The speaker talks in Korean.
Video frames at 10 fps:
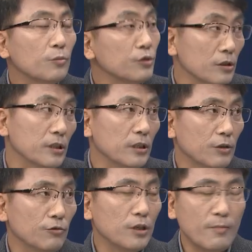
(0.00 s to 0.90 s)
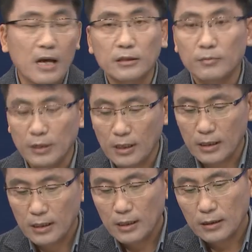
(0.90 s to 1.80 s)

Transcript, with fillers: 부정적인 여론들이 많습니다. 음.